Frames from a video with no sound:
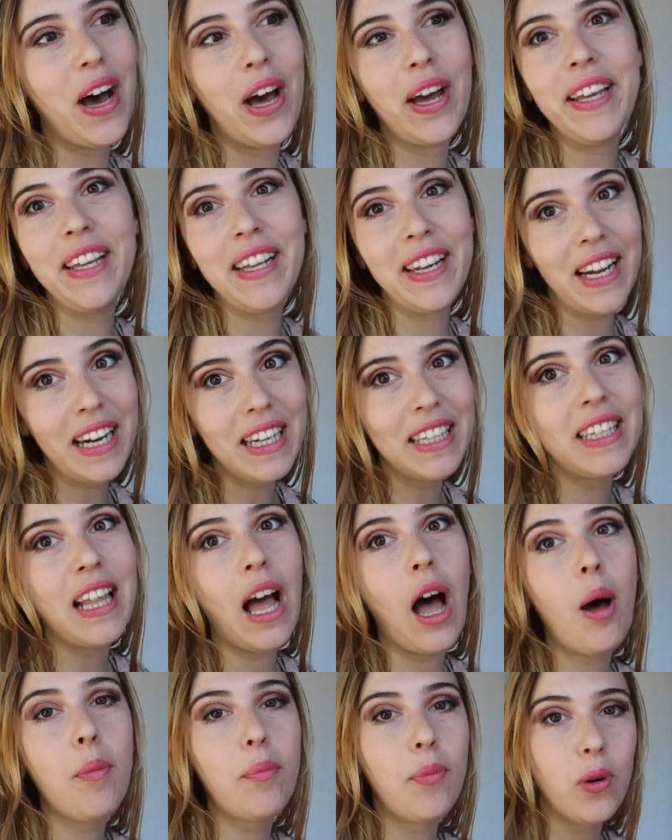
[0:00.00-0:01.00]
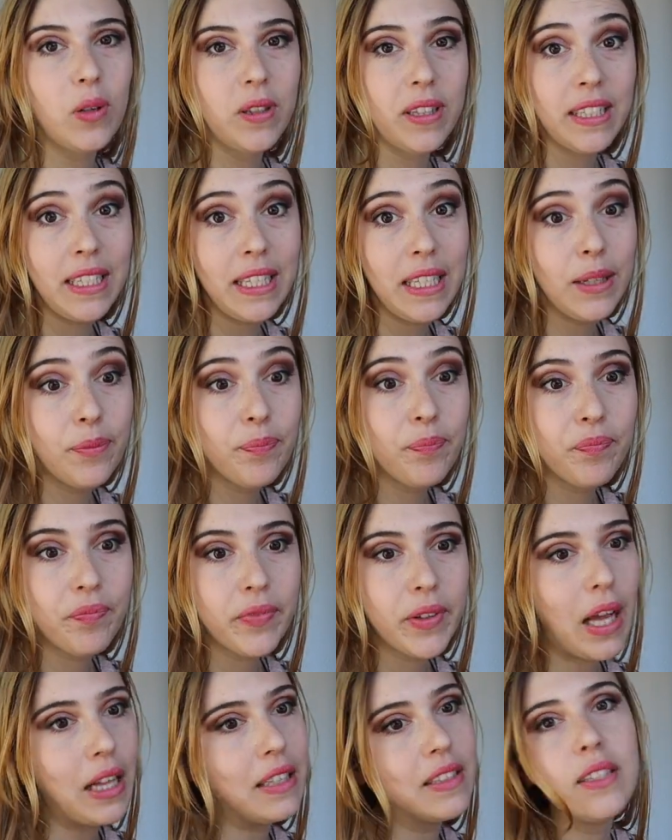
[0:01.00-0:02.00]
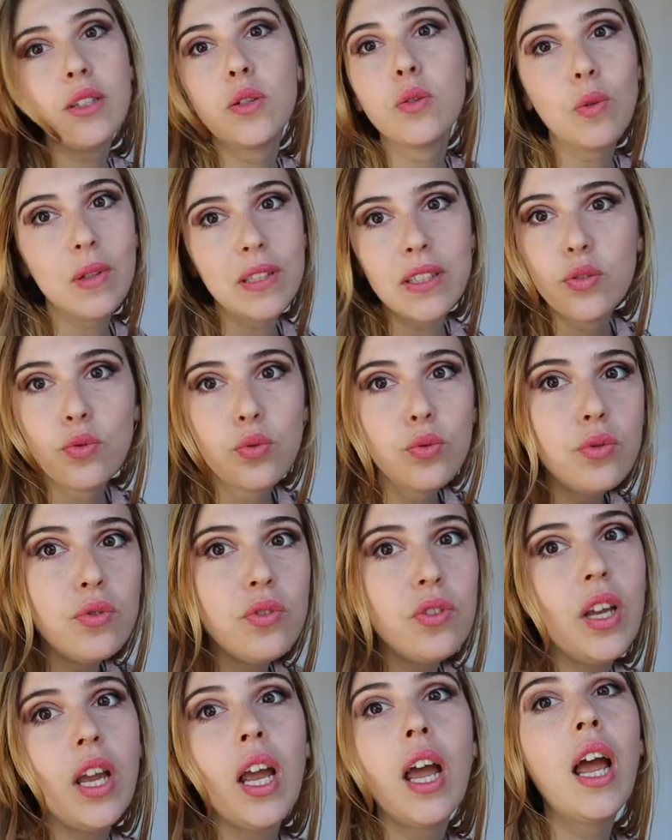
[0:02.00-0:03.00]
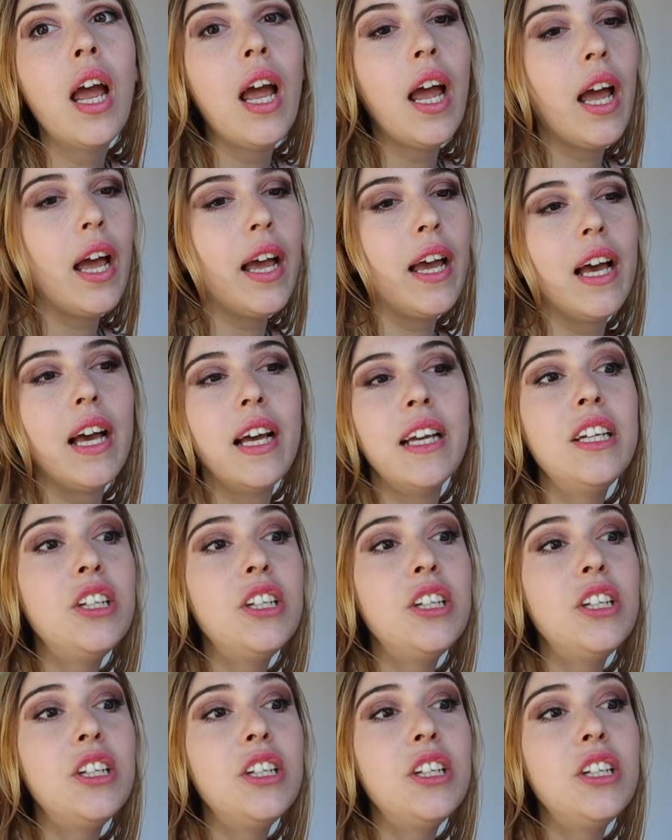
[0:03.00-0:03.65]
in realtà molti, anzi quasi tutti eh,